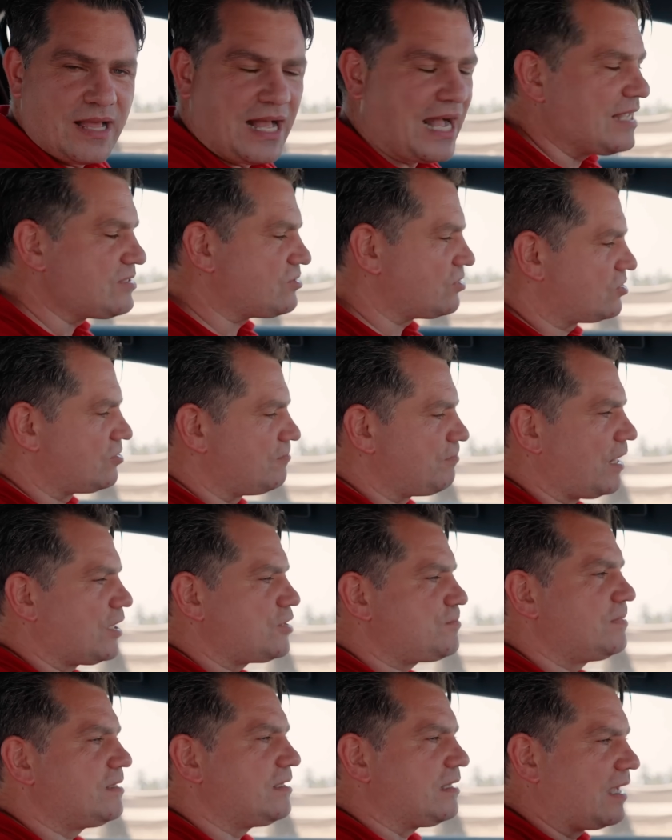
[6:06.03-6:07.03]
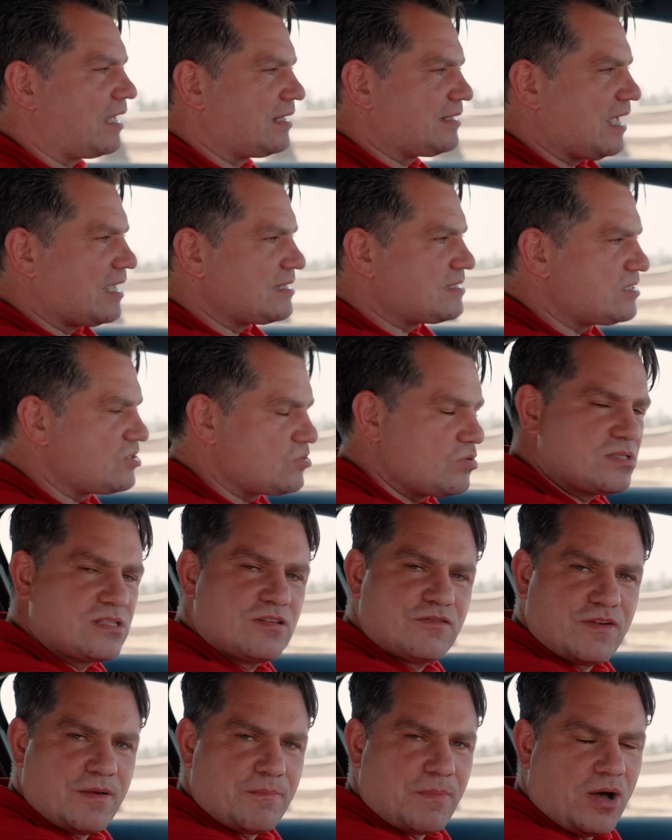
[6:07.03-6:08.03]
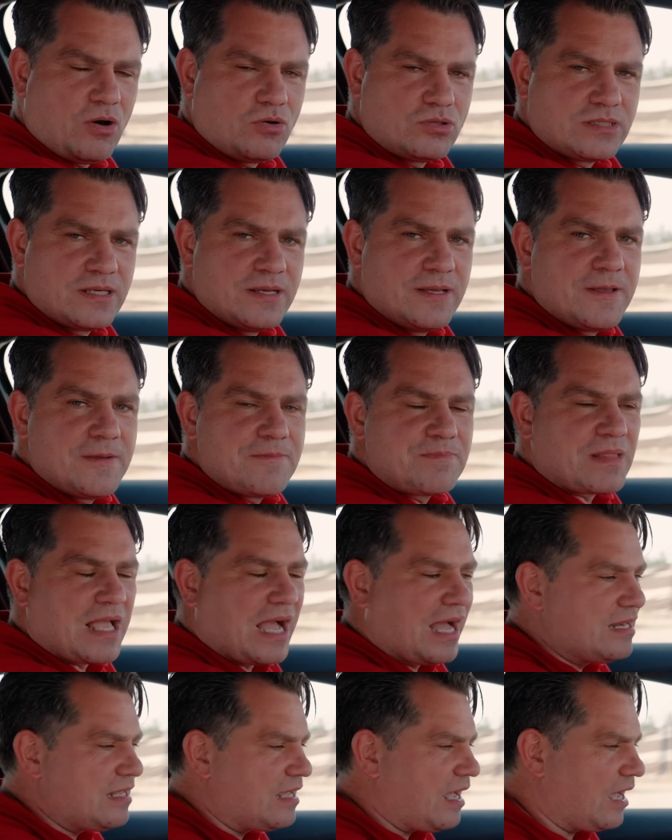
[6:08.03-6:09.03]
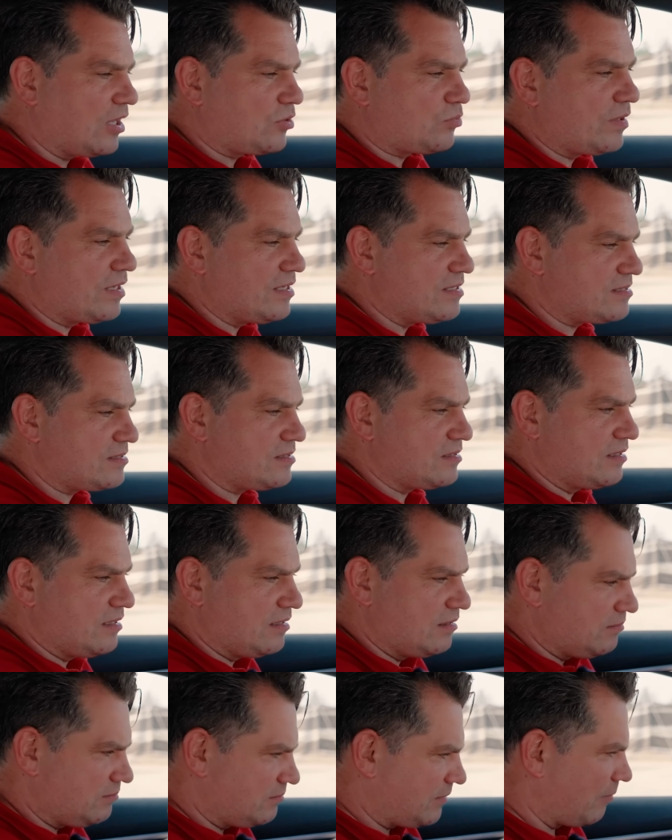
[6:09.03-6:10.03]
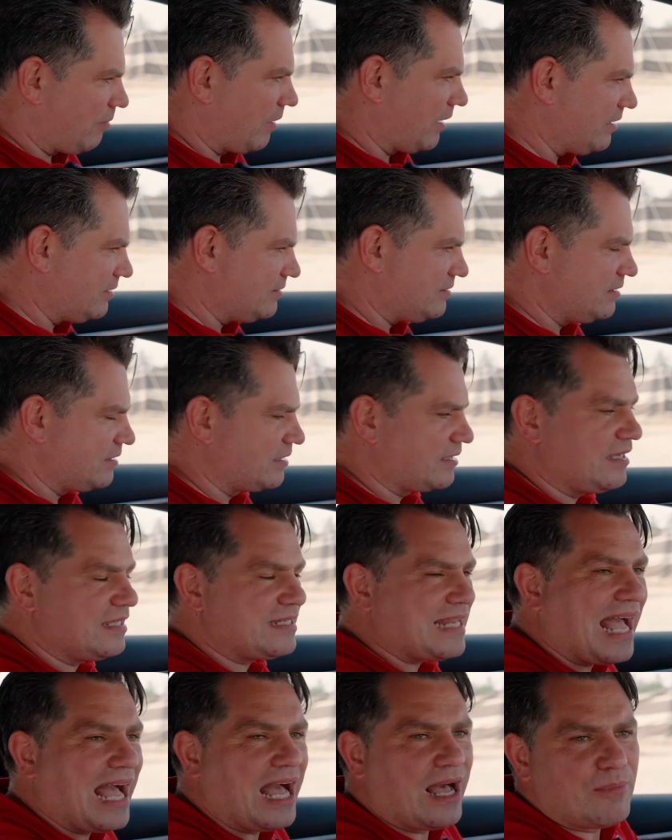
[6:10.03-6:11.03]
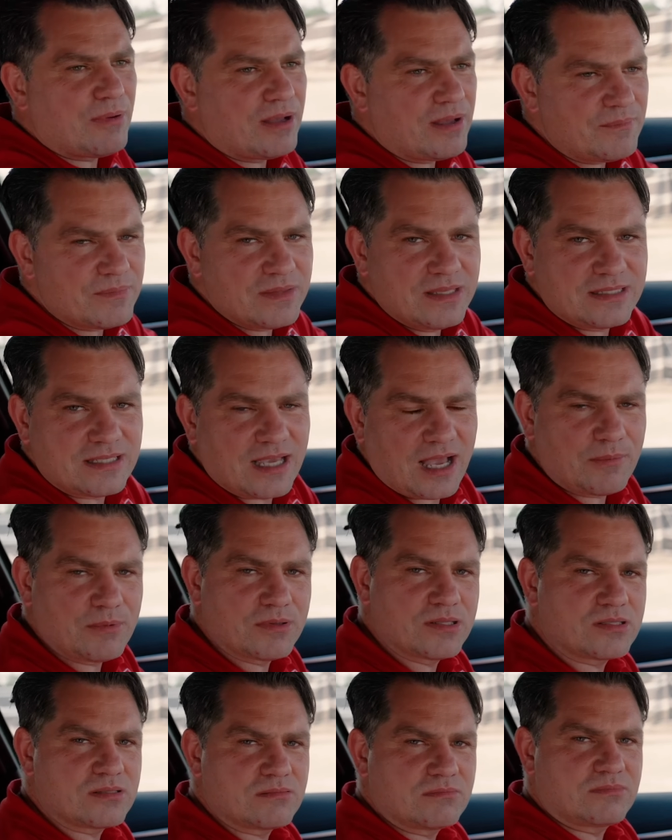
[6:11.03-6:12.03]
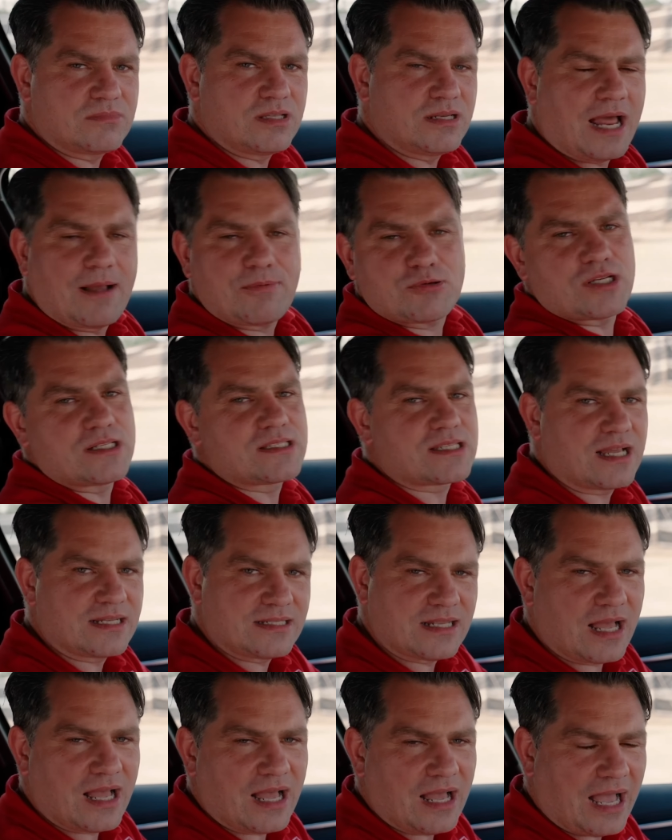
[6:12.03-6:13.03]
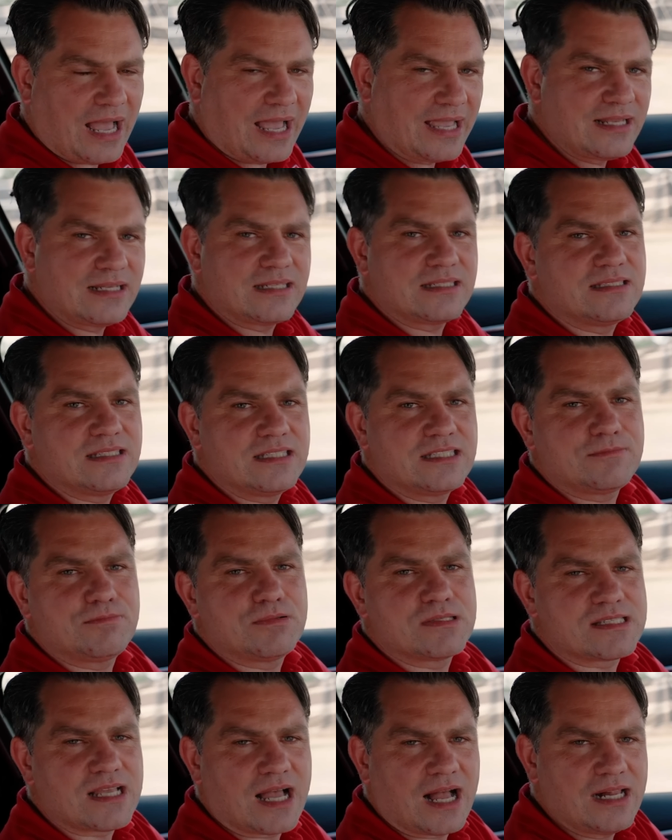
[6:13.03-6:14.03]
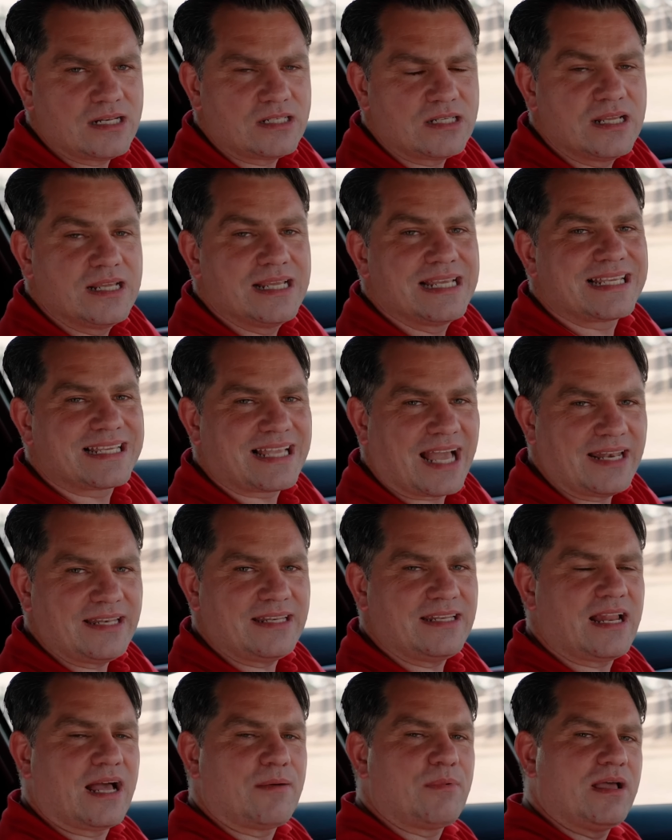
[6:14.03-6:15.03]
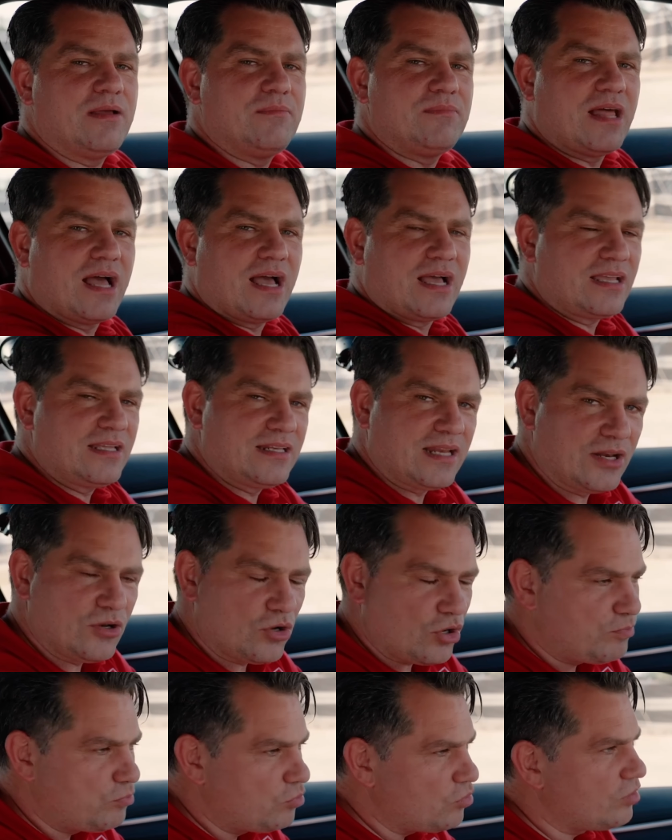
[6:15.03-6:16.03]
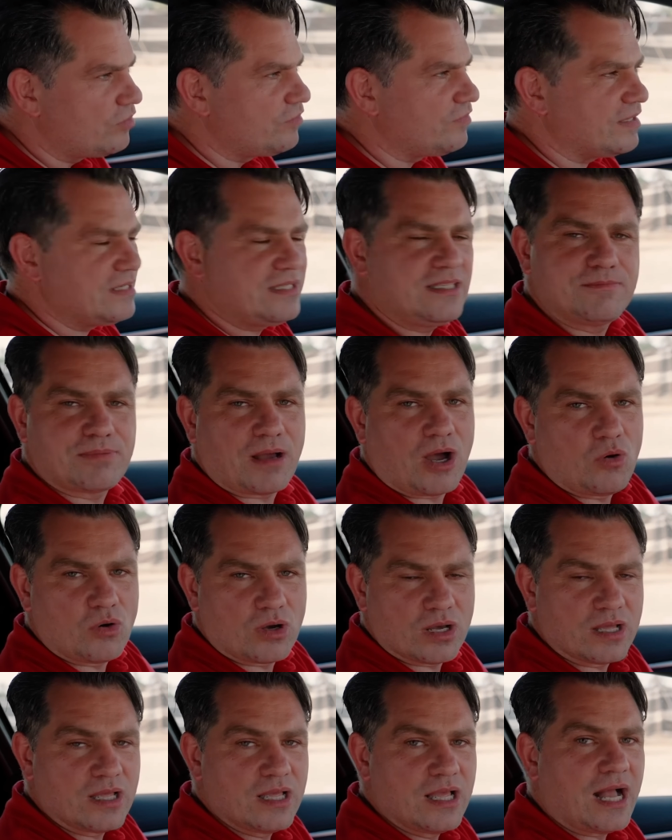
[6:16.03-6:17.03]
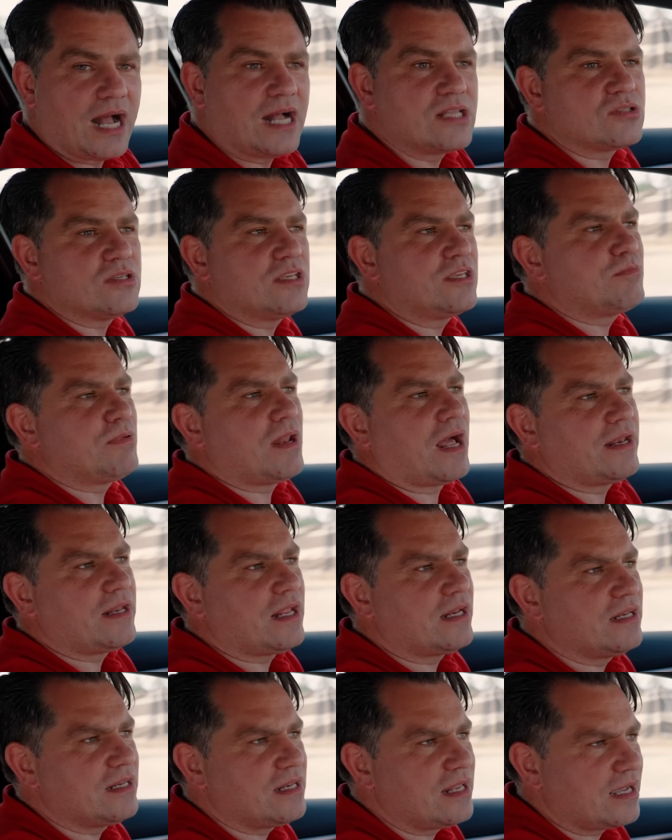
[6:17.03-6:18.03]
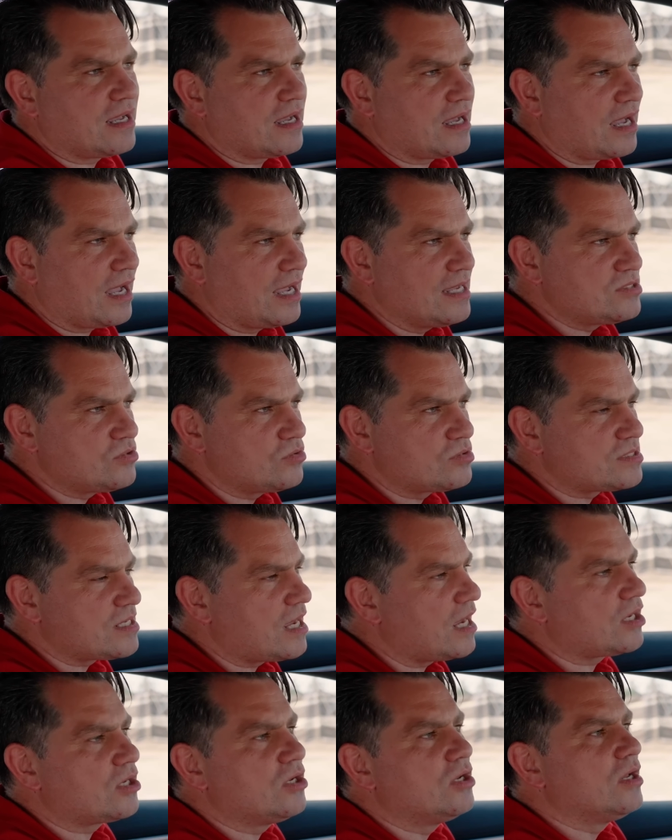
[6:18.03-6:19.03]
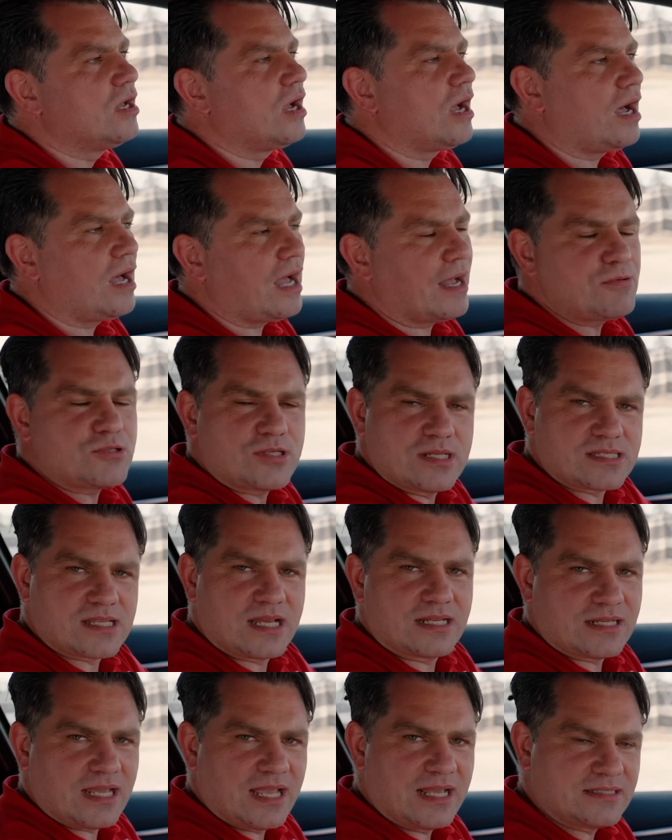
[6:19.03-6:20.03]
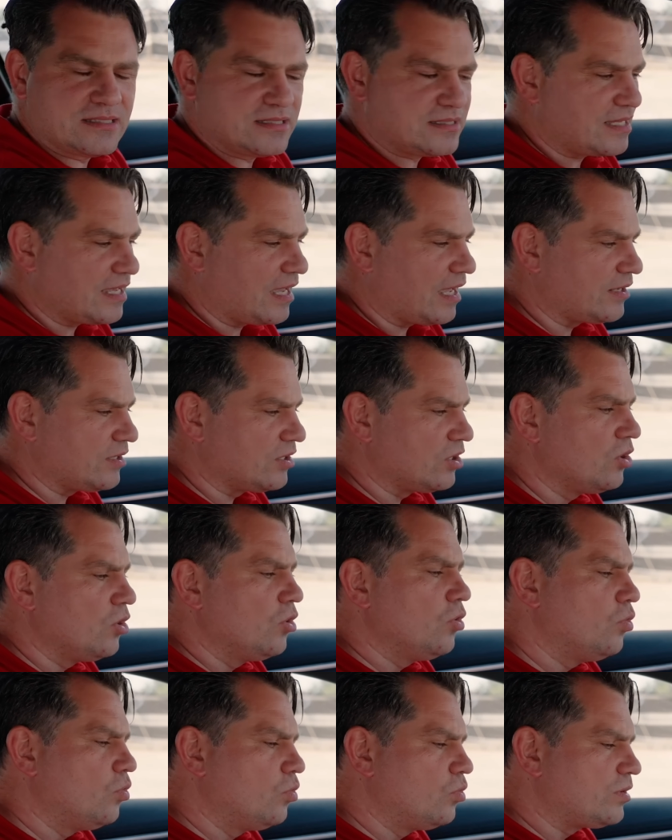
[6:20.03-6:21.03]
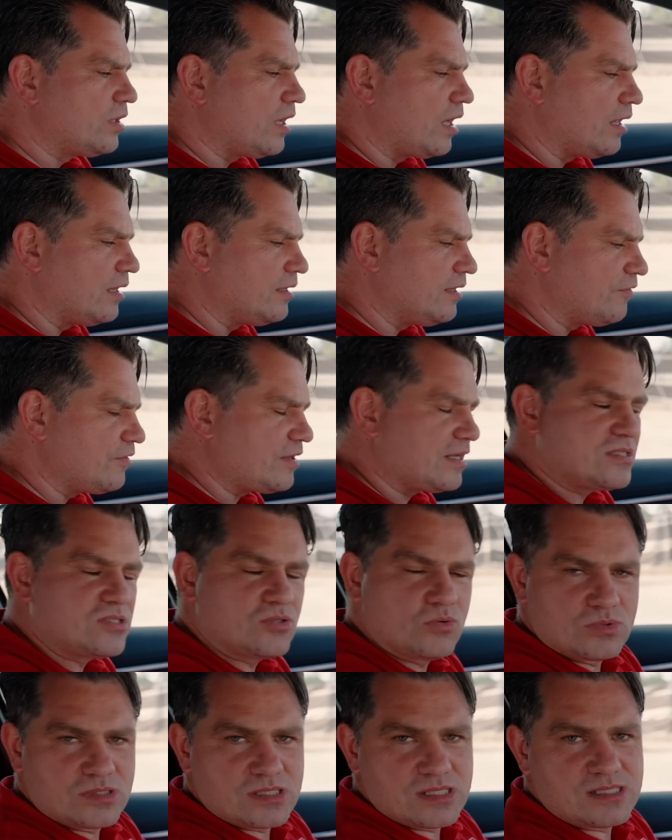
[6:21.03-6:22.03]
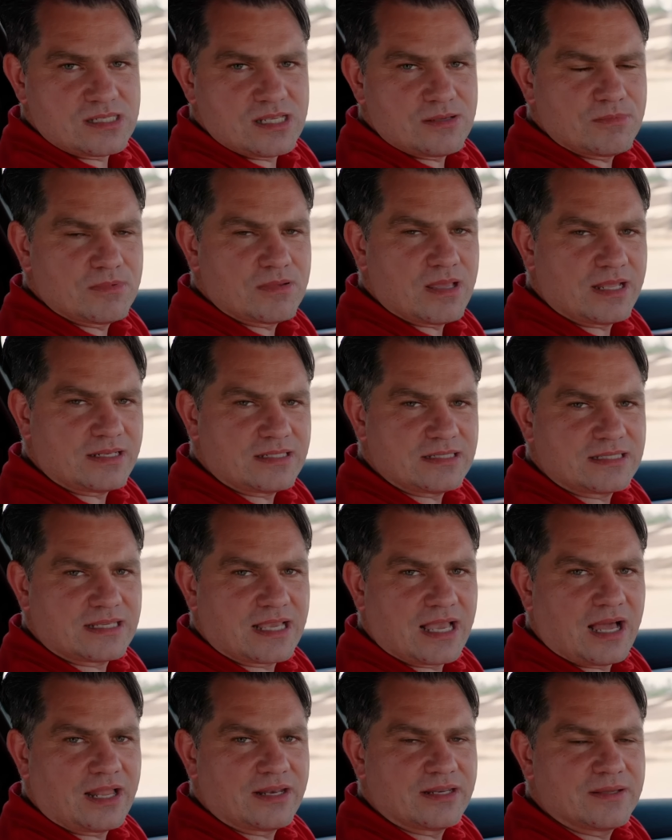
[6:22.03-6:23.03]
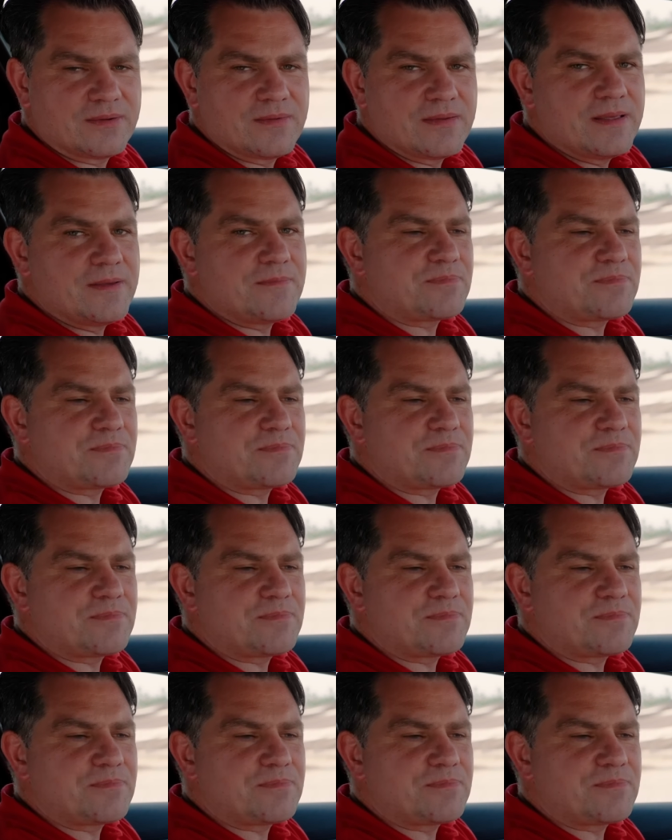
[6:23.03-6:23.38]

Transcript: Also zum Beispiel Radarsensoren sind verbaut, alle Hardware ist dabei integriert, aber ich habe den Abstandsradar eigentlich nicht bezahlt, kann den aber im Nachhinein noch buchen, wenn ich ihn brauche. Also ich plane eine längere Reise und sage, ah, Abstandsradar hätte ich gerne oder Navigationssystem hätte ich gerne.